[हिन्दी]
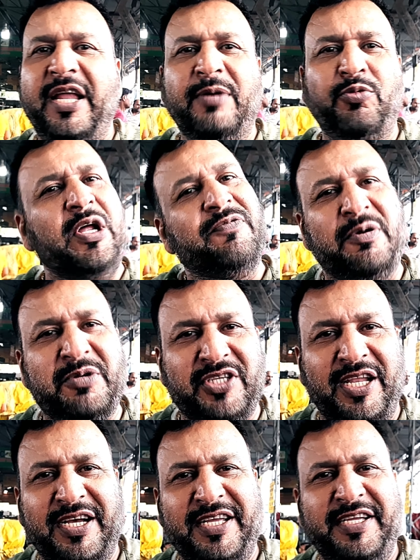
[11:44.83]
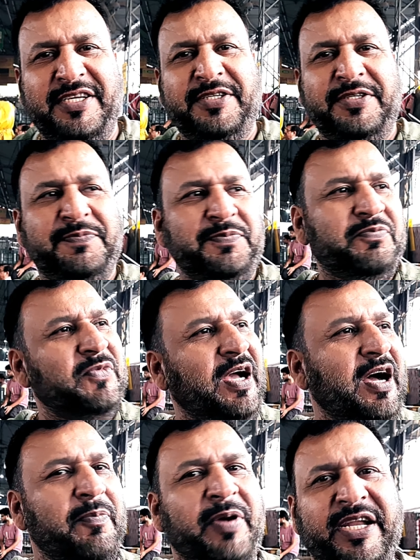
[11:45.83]
चलेगा पूरा हफ्ता भर चलेगा पूरा हफ्ता भर
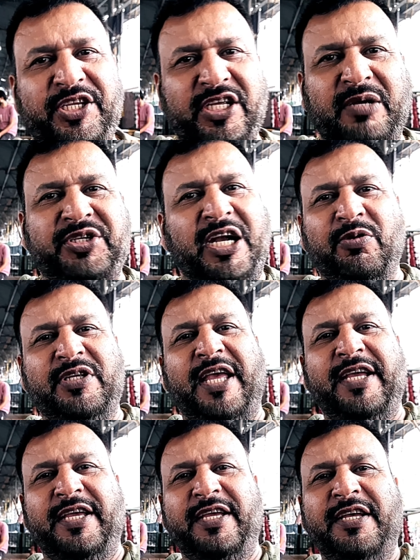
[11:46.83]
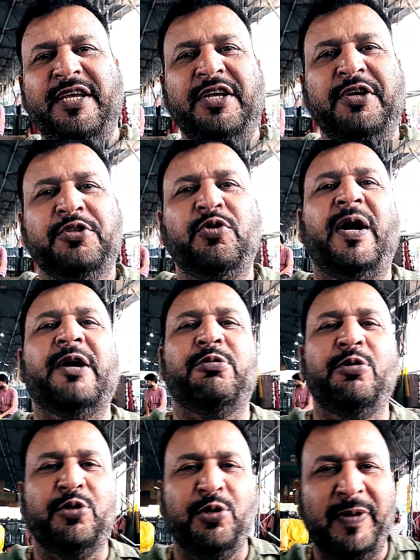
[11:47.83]
हाँ, बारिश स्टार्ट हो जाएगी हाँ तो आठ
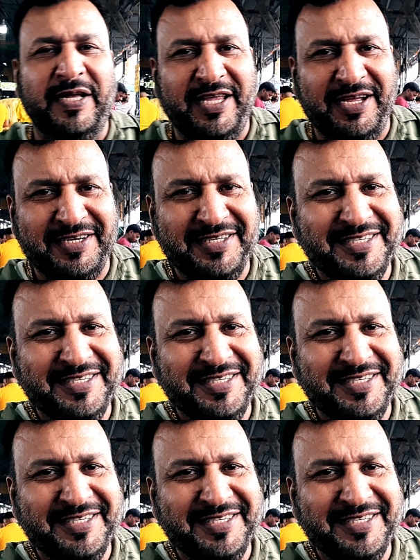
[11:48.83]
सौ नौ सौ आ जाएगा